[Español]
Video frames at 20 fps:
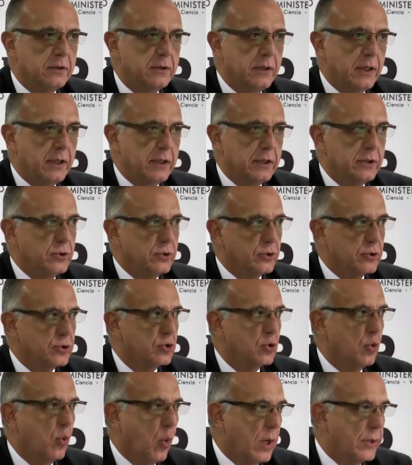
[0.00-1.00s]
de
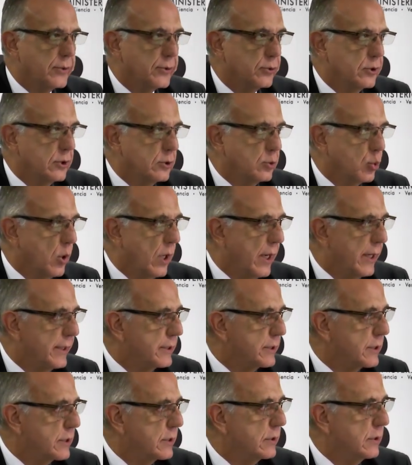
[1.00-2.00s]
ellos cuatro
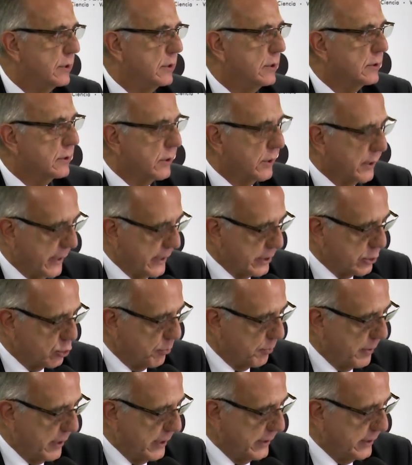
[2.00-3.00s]
titulares, tres
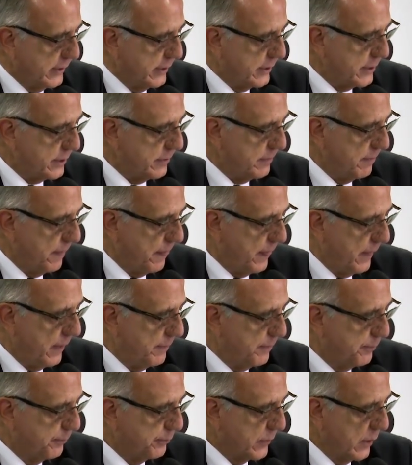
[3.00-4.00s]
suplentes,
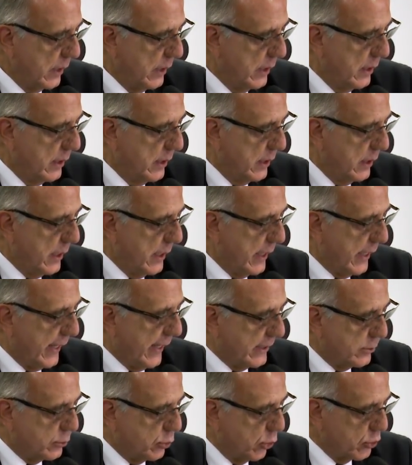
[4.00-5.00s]

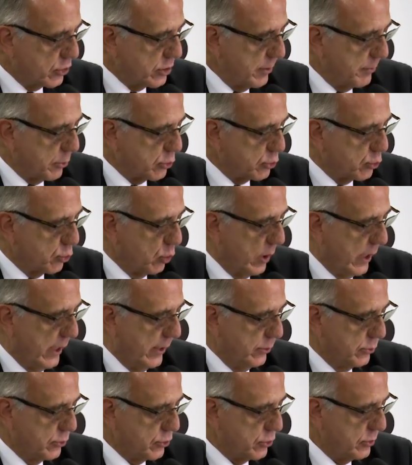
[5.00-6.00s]
14
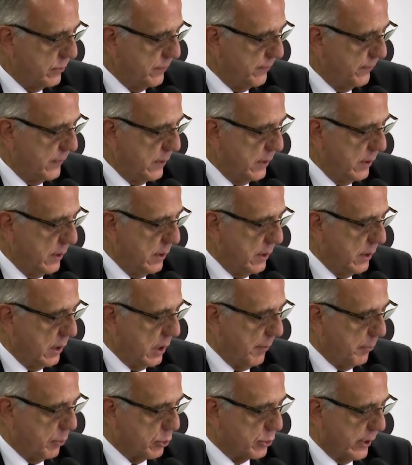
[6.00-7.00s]
postulados
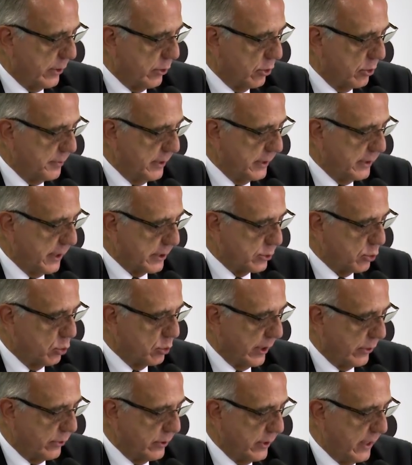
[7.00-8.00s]
que posteriormente
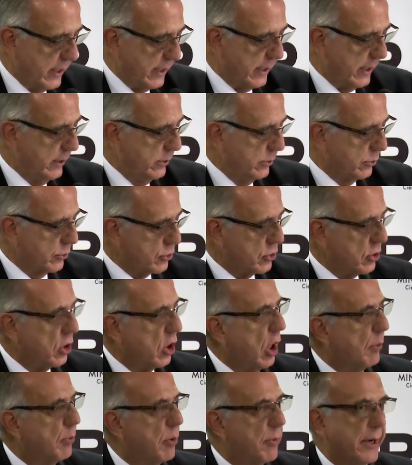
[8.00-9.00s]
resultaron elegidos
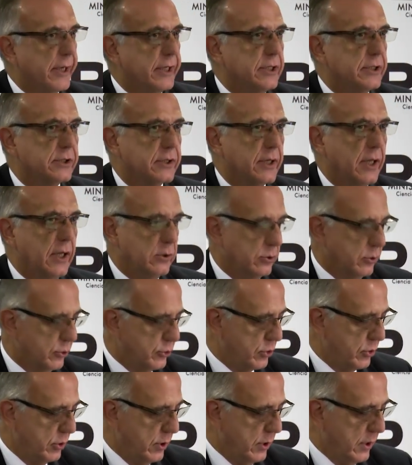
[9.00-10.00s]
como
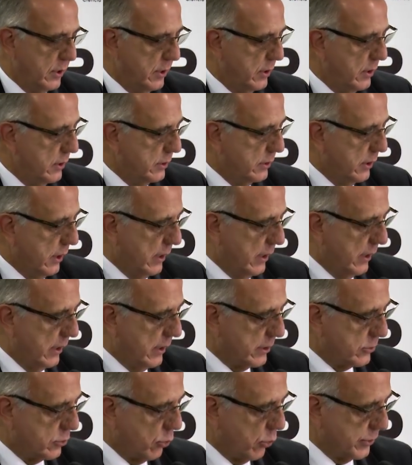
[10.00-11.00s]
magistrados de
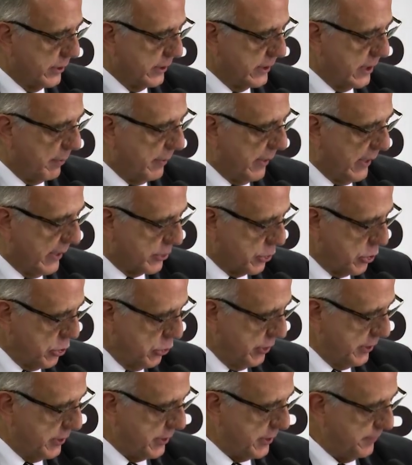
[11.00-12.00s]
las Cortes de
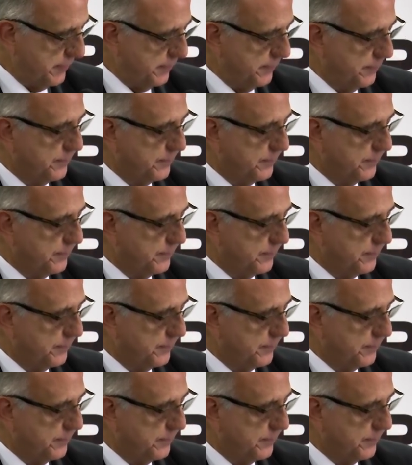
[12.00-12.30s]
Apelaciones,